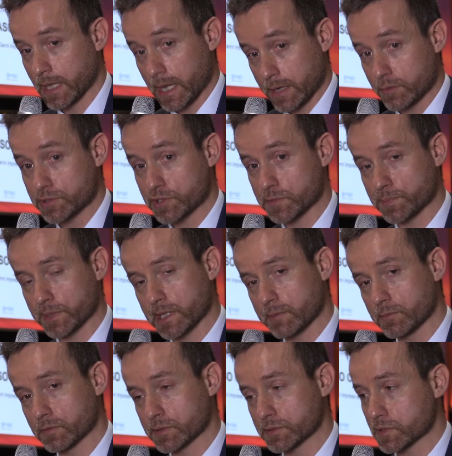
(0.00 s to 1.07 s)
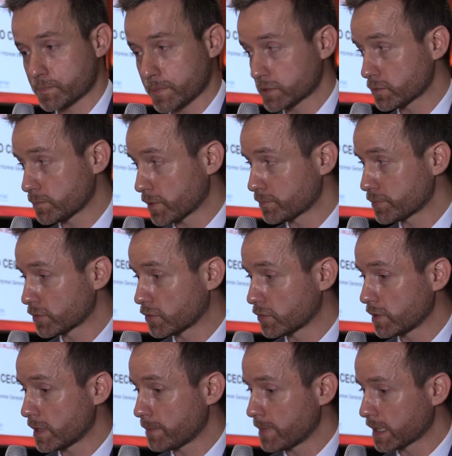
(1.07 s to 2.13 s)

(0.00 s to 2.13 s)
E noi ci spieghiamo questo aspetto proprio con la